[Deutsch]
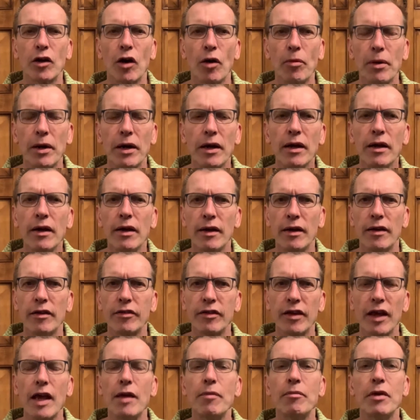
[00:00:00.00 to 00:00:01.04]
Aber
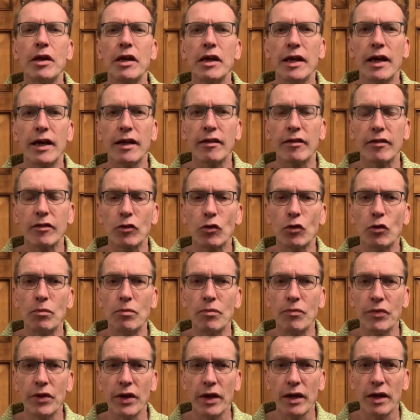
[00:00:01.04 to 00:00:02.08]
es geht mir jetzt
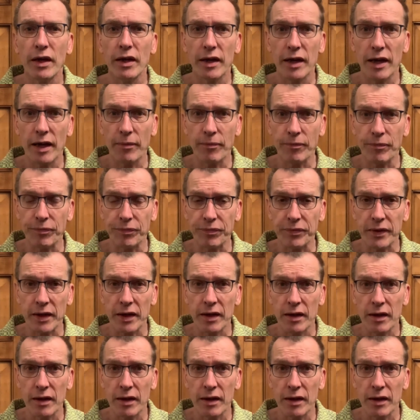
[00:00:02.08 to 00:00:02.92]
um eben